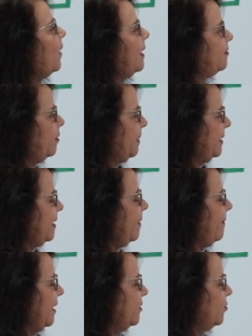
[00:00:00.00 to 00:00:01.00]
quatro
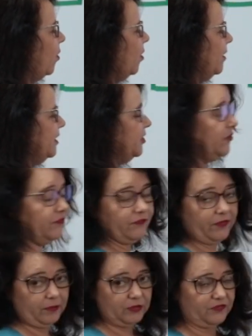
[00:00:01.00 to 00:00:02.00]
apartamentos. Olha,
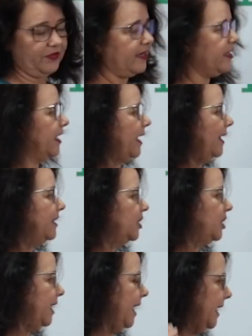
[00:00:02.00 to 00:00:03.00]
vamos ver que
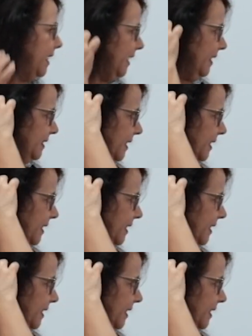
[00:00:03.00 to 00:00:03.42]
cada janelinha